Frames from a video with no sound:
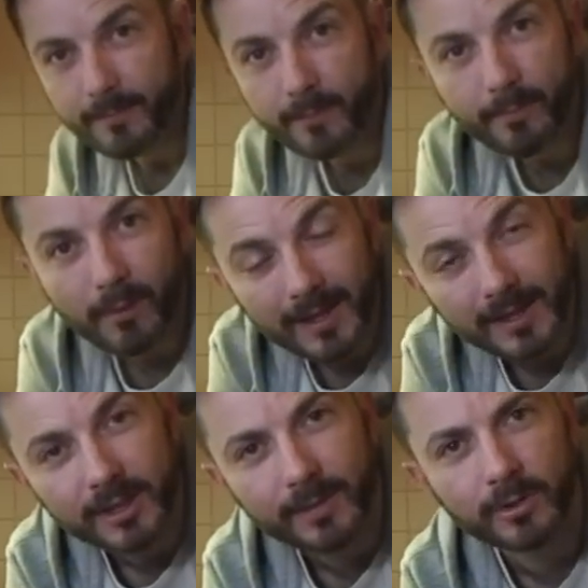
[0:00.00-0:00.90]

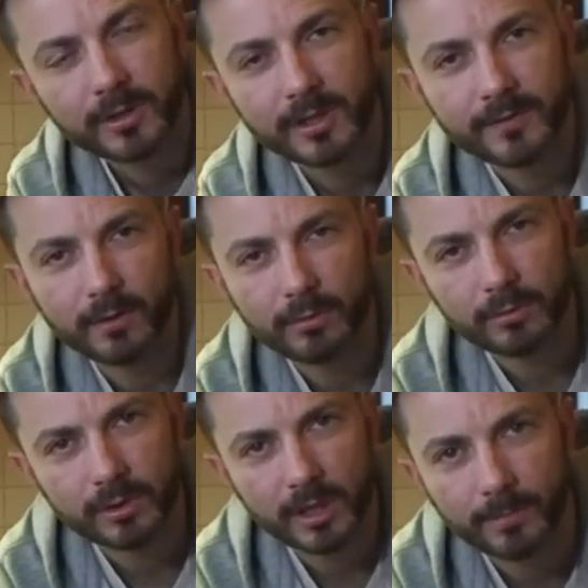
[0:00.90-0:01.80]
Popłakać się można z wielu
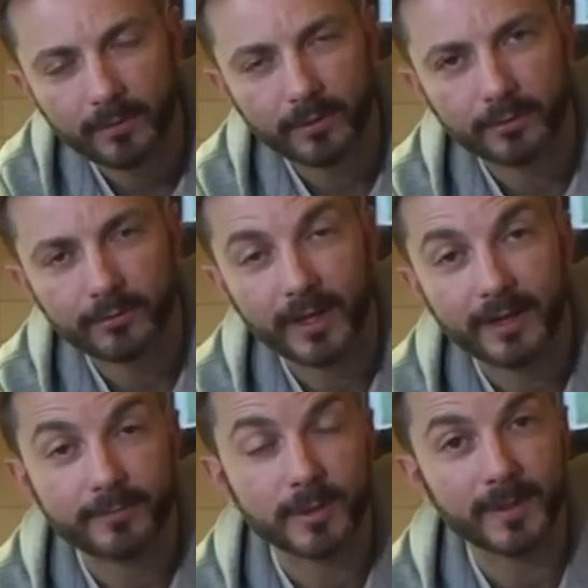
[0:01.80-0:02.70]
różnych powodów, ale
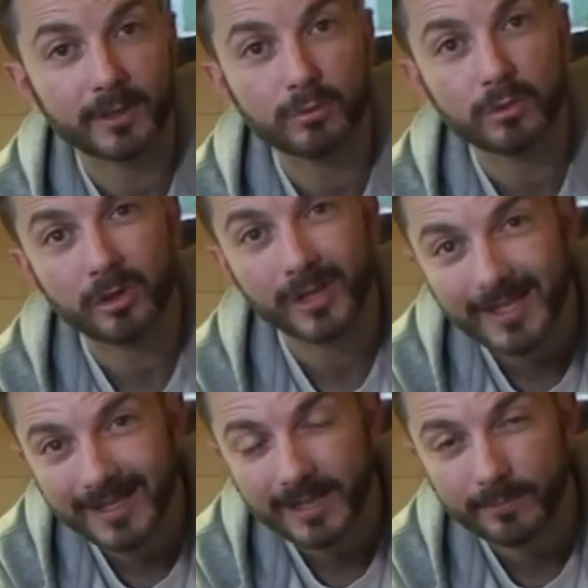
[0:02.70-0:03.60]
w przypadku
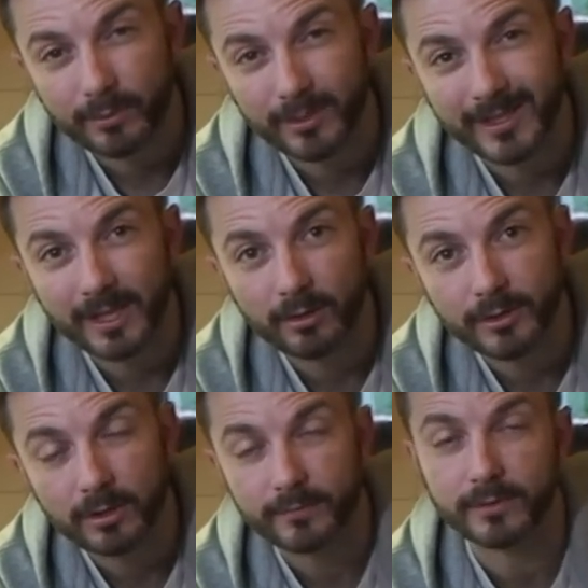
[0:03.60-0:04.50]
krojenia cebuli nie
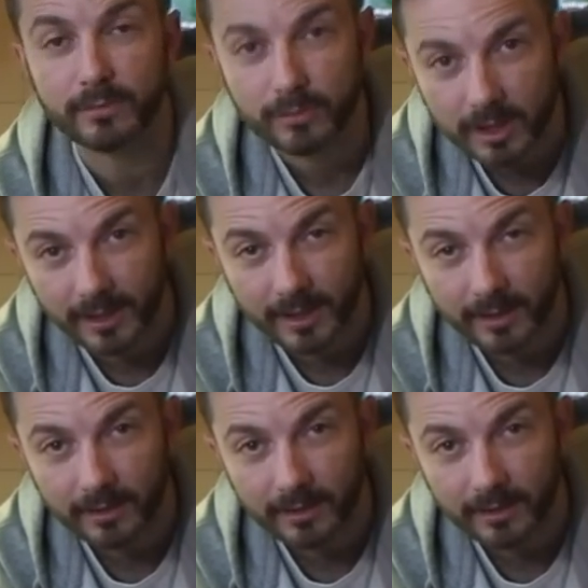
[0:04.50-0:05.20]
chodzi o wzruszenie.